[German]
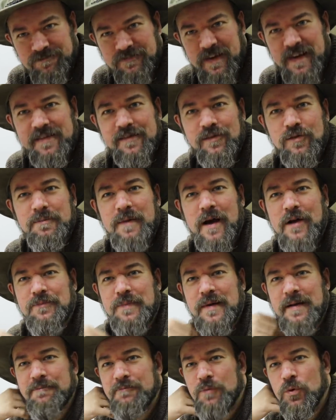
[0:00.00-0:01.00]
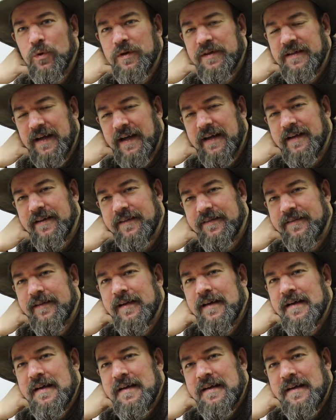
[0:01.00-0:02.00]
wenn es zum Beispiel im Boden drin
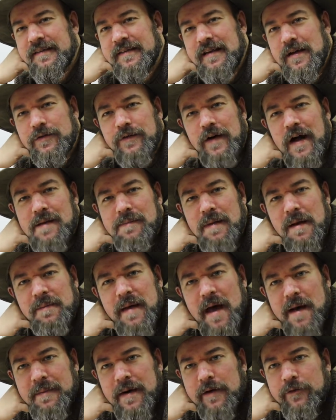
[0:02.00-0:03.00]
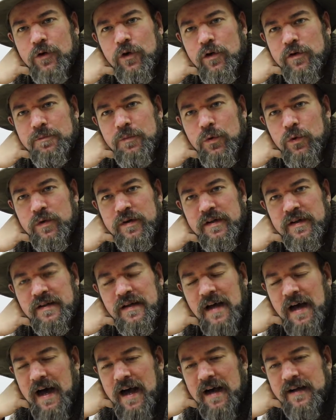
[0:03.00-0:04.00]
ist. Ist der Fall bei Permafrostböden in
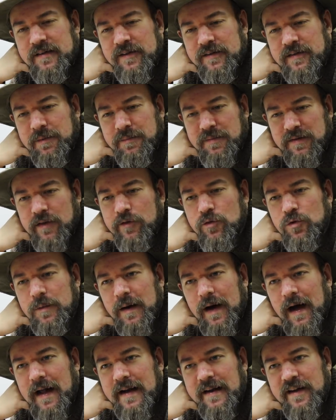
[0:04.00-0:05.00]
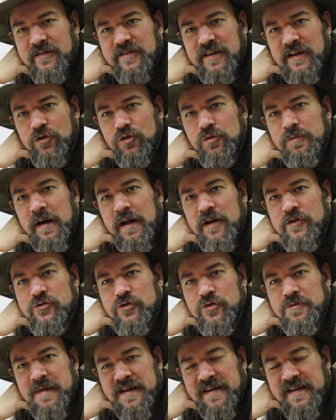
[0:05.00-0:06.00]
der Arktis, gibt es das überall, da steckt überall
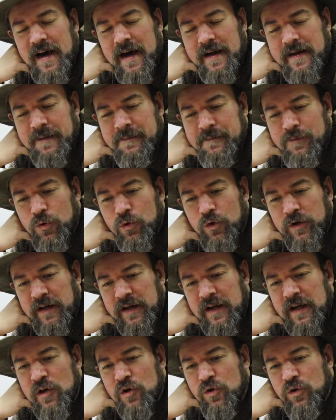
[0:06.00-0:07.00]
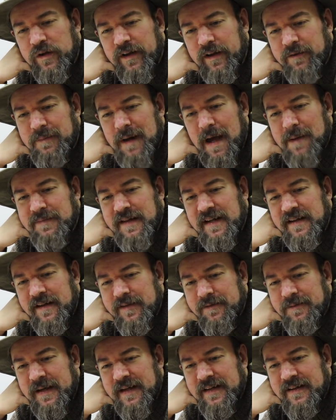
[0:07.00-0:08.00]
schön Methan im Boden und das bleibt da
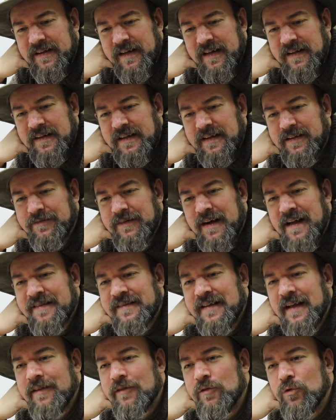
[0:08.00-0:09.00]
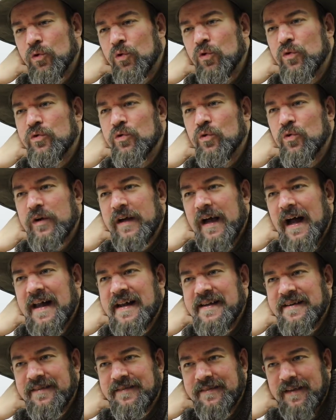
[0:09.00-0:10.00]
deswegen drin, nicht weil es da so, so
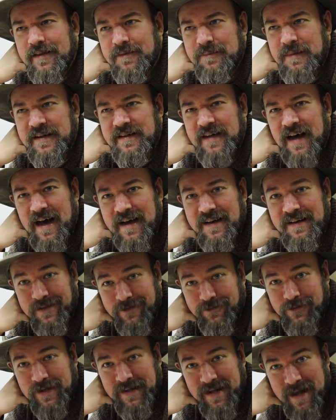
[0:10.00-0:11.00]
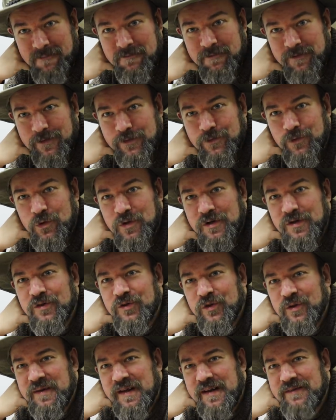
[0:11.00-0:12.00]
kalt ist, dass Methan nicht verdampfen würde,
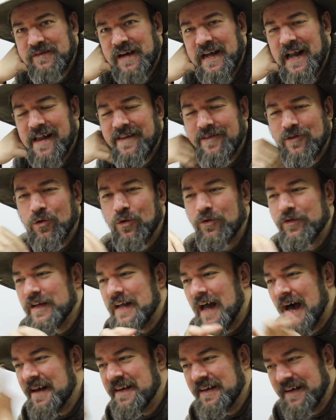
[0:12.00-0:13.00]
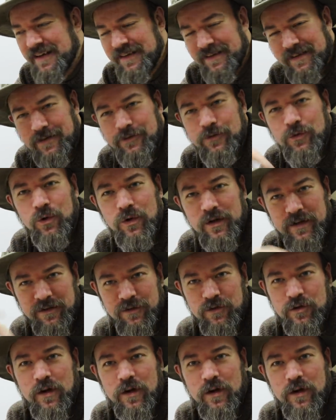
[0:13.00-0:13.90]
sondern weil halt so viel anderes gefrorenes